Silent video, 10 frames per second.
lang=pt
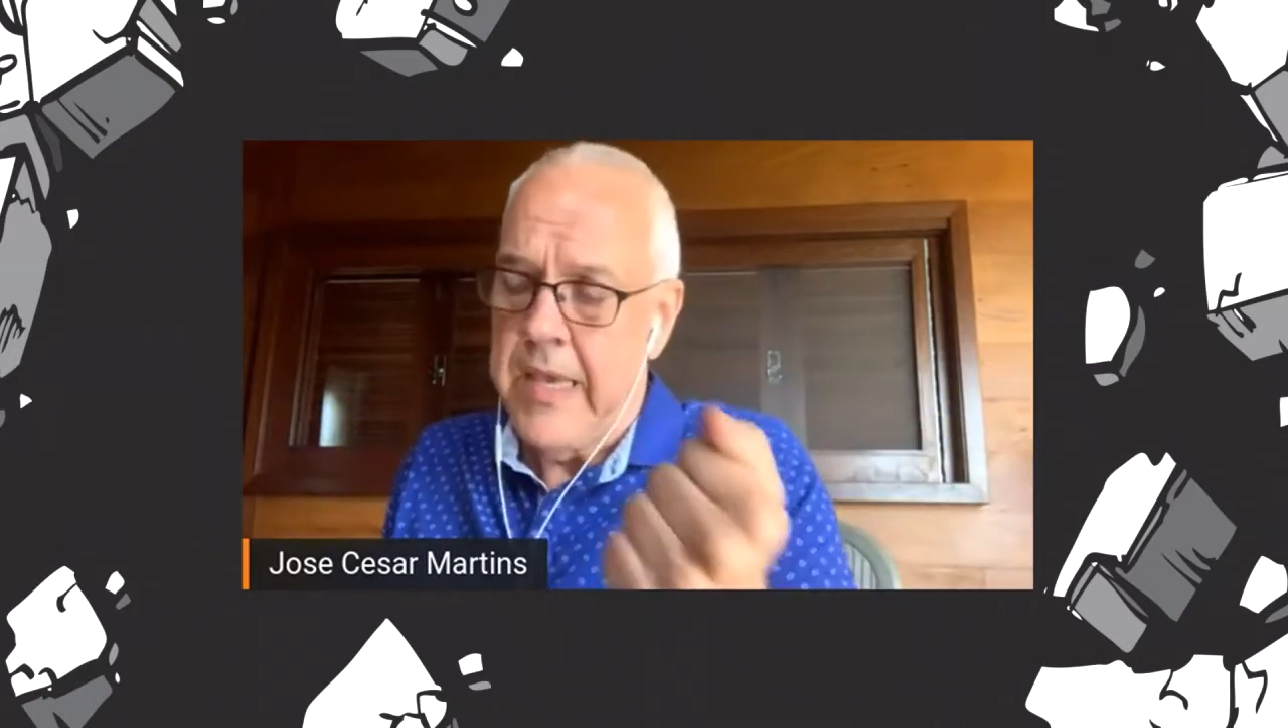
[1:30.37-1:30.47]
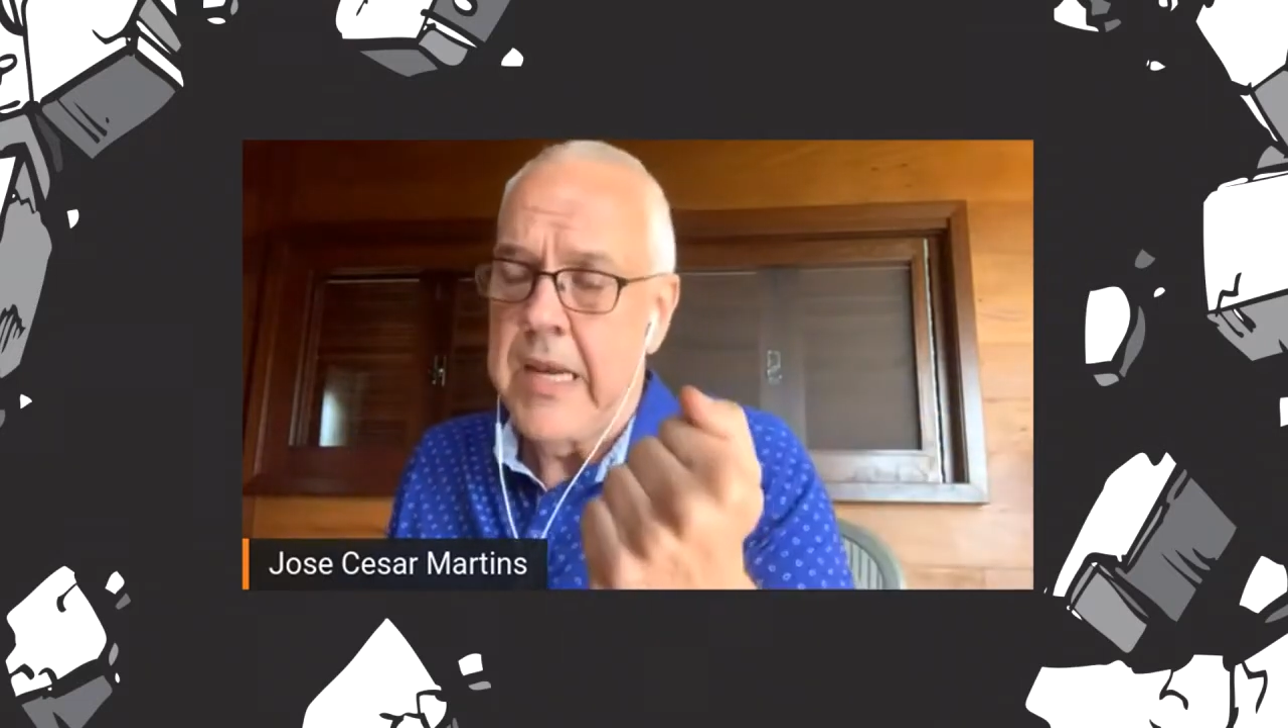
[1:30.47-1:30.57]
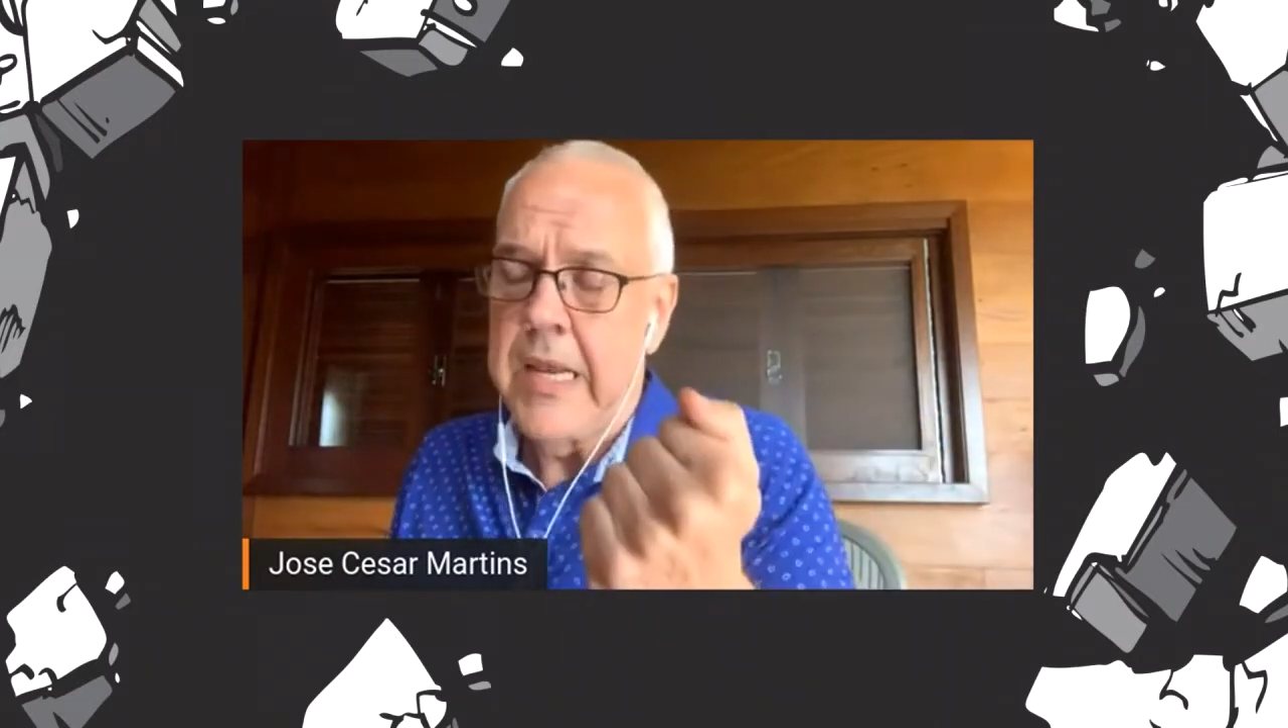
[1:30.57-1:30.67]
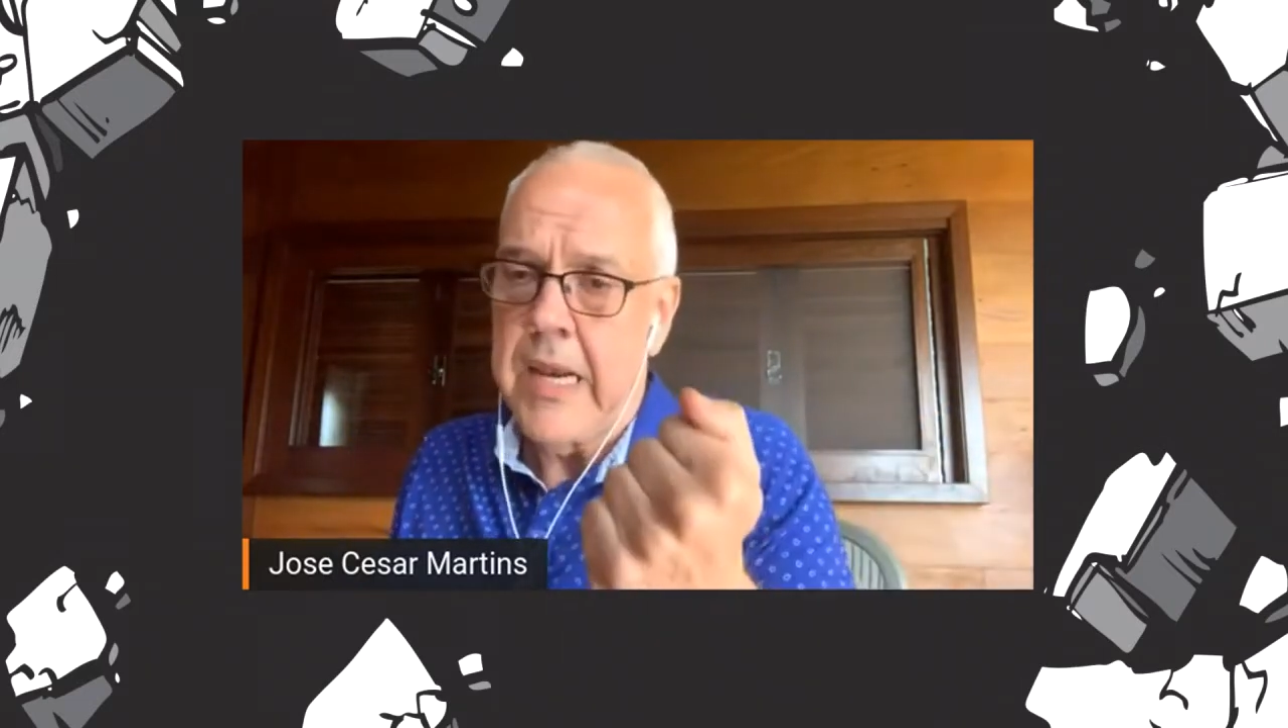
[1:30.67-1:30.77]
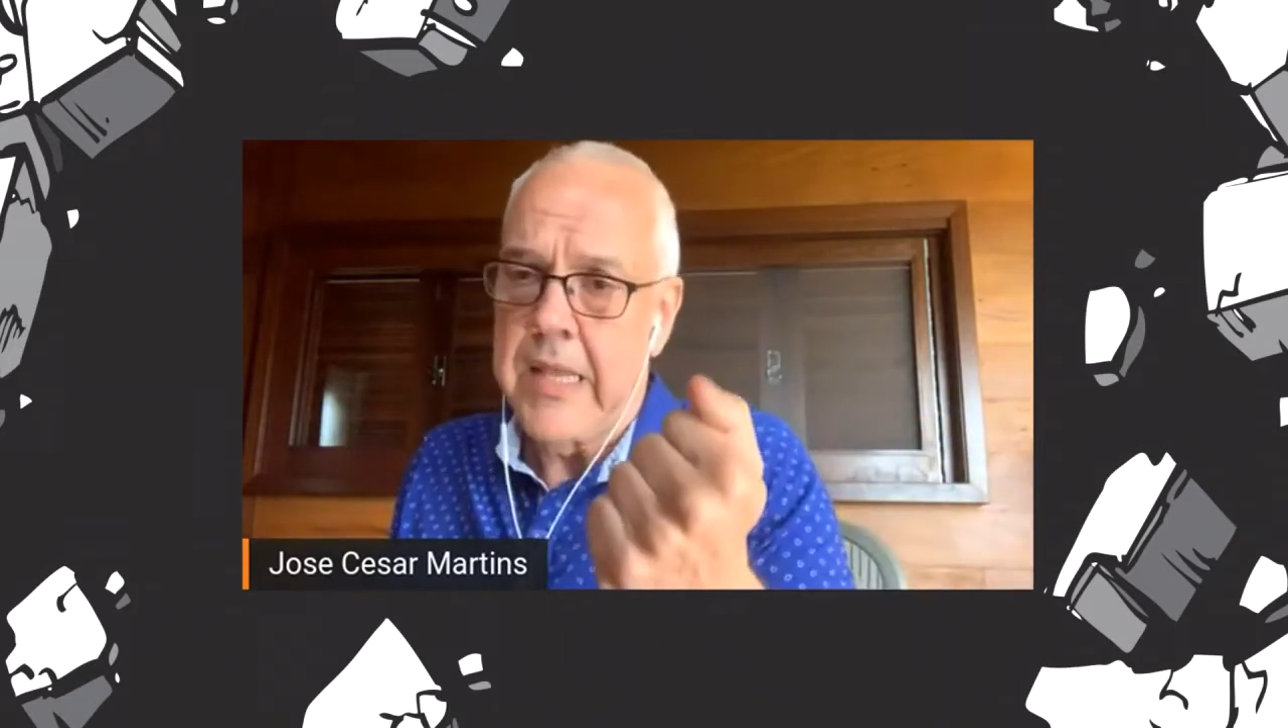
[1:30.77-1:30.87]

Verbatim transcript: Helena